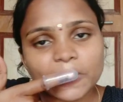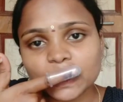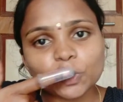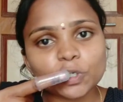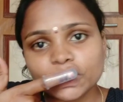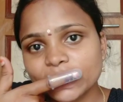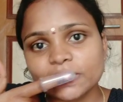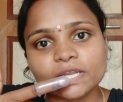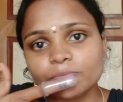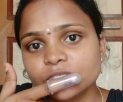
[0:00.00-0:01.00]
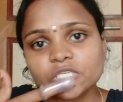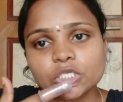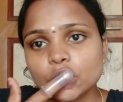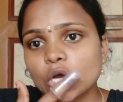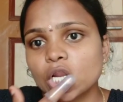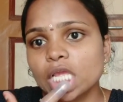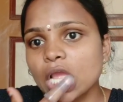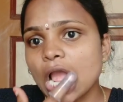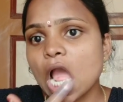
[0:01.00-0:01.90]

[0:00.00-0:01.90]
ఒక టూ టు త్రీ టైమ్స్ చేసుకోవాలి